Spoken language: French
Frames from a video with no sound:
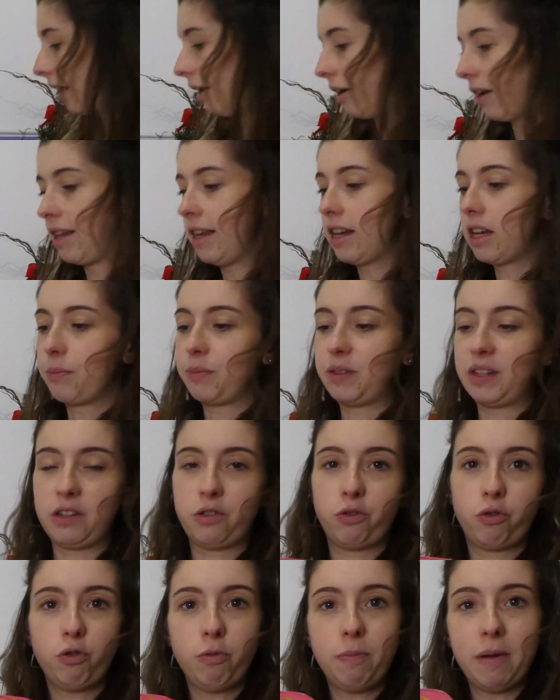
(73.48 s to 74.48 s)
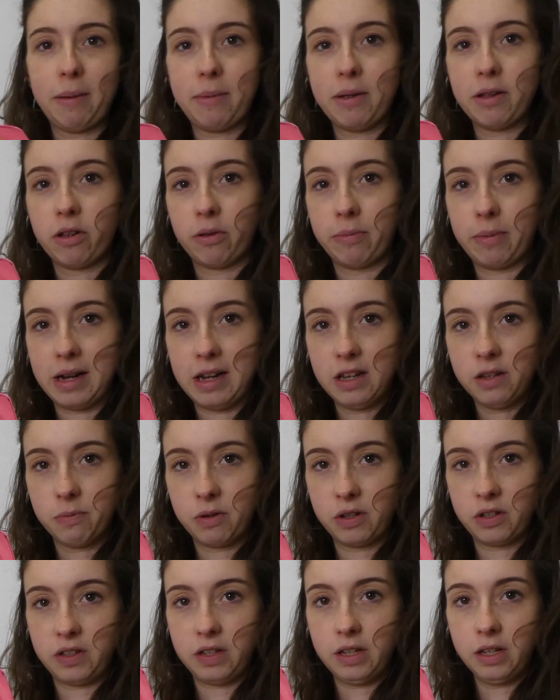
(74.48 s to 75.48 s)
Regardez comme c'est super bien emballé ce
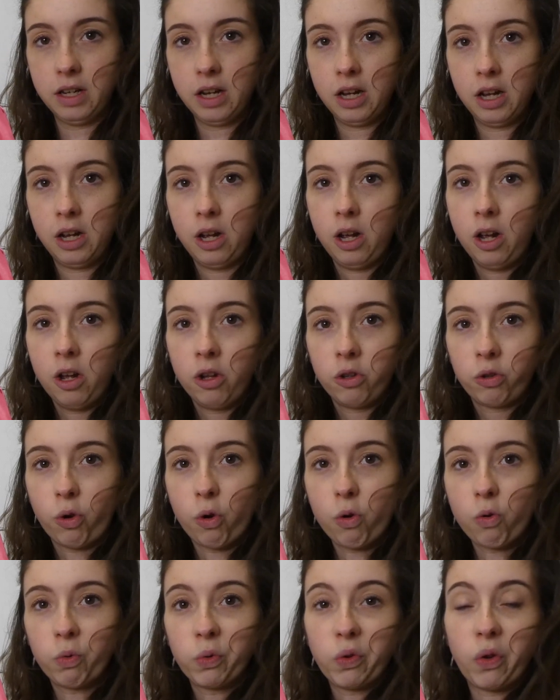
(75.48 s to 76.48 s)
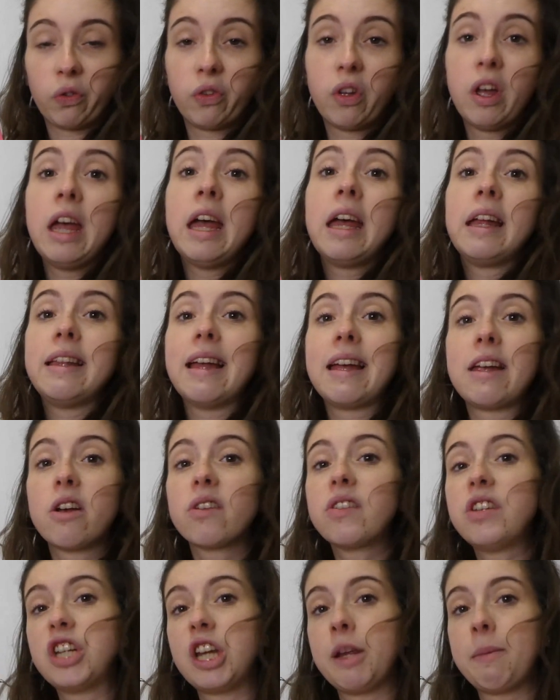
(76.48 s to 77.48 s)
mois-ci trop contente. D'ailleurs
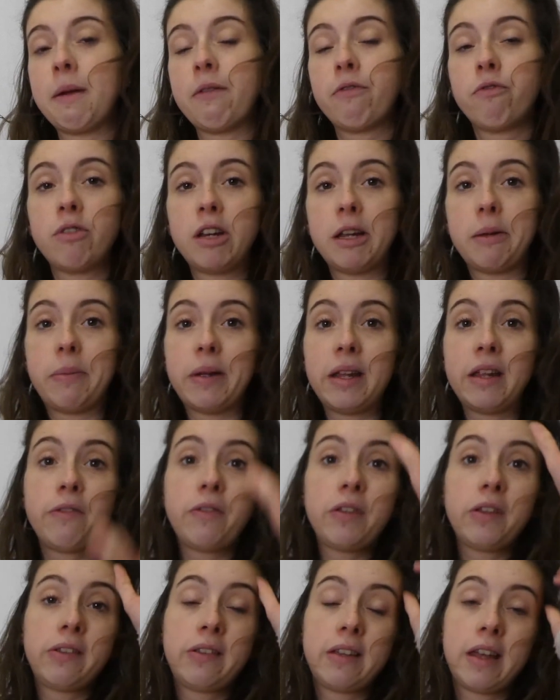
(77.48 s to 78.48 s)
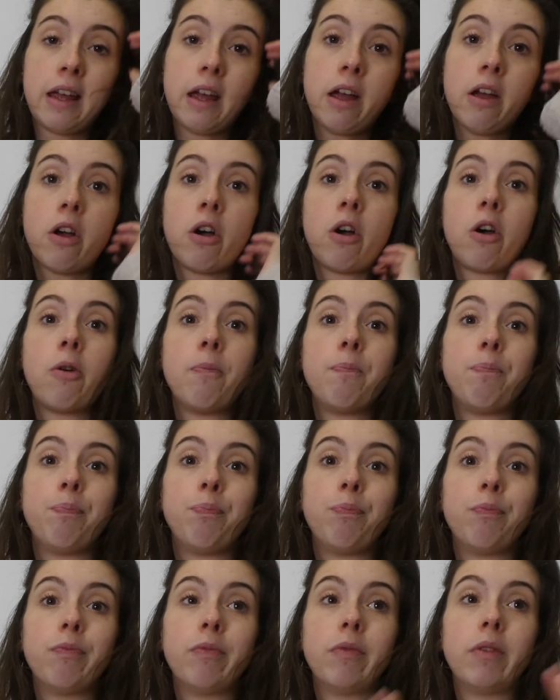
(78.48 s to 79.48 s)
si jamais vous voulez bénéficier
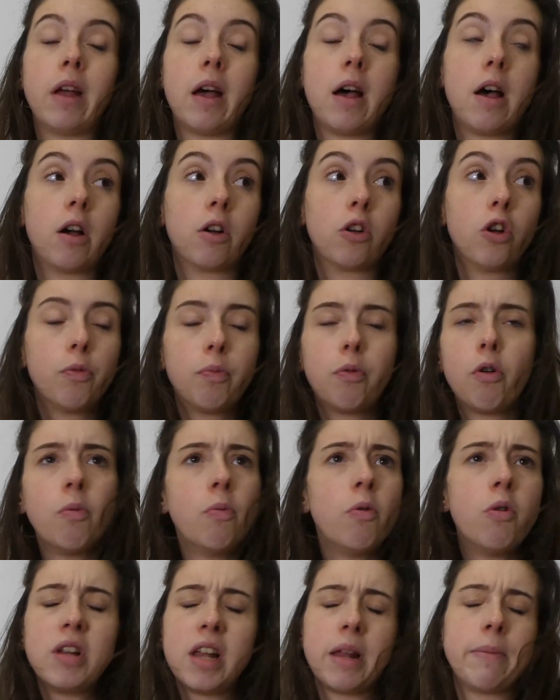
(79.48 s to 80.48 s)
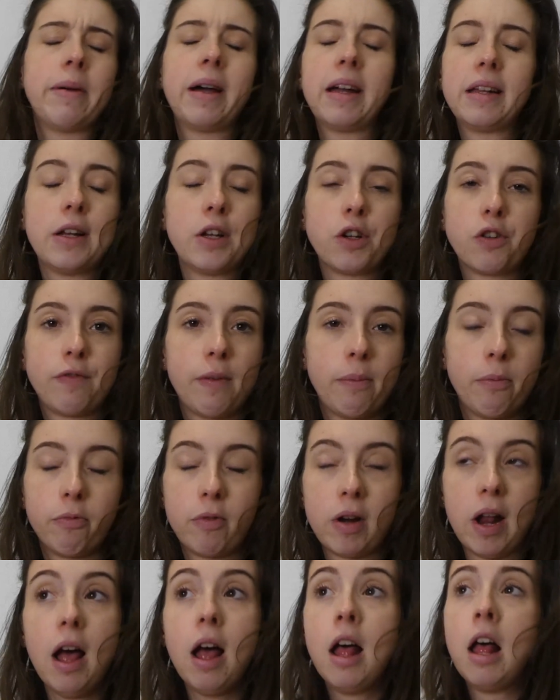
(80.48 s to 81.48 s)
euh, d'un code promo, lien de parrainage, enfin bon
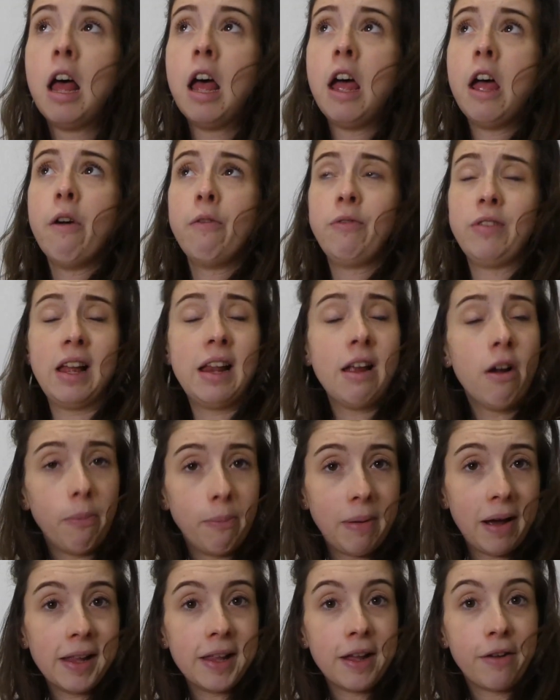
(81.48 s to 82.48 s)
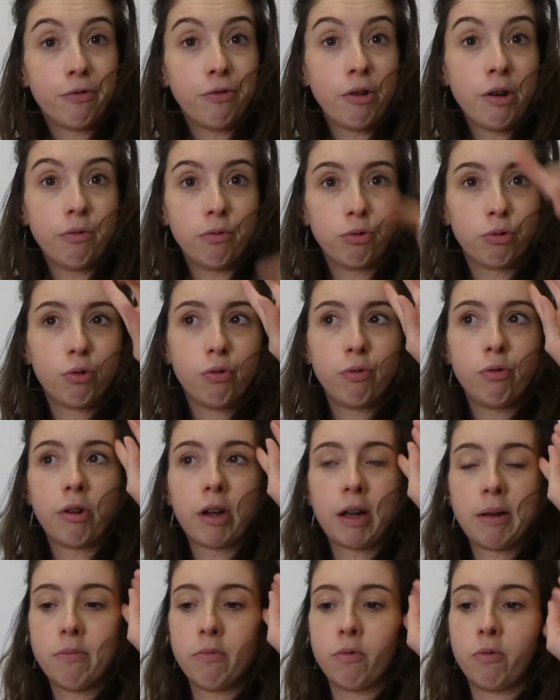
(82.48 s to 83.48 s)
voilà, vous allez en barre d'infos et vous
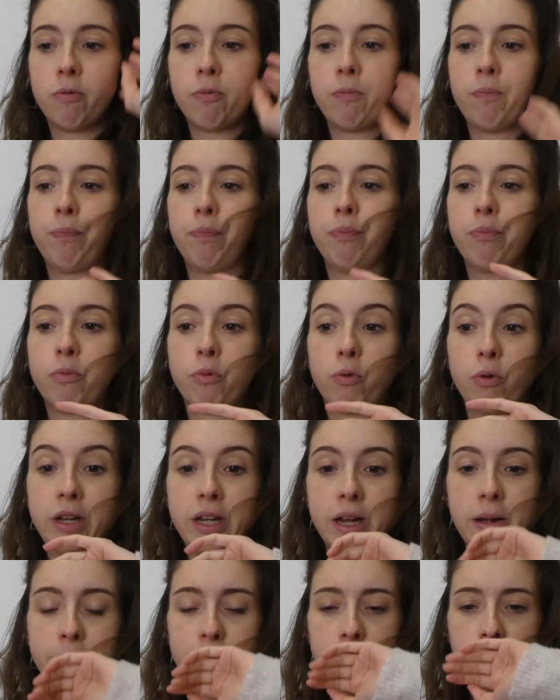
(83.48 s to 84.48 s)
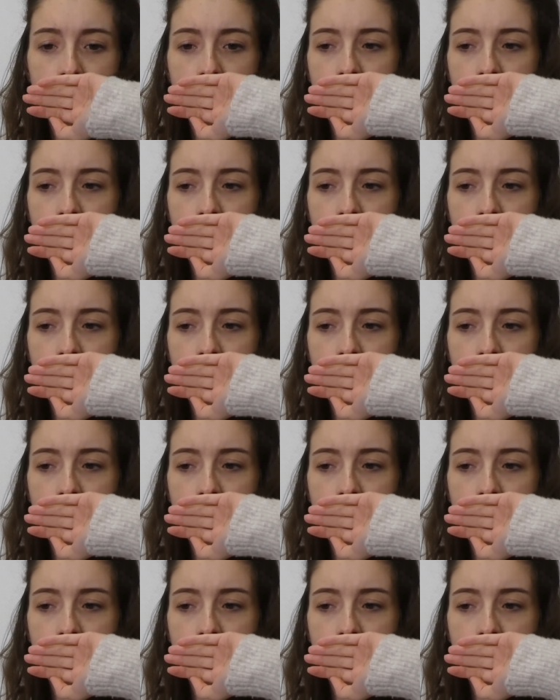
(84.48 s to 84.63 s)
trouverez mon, lien.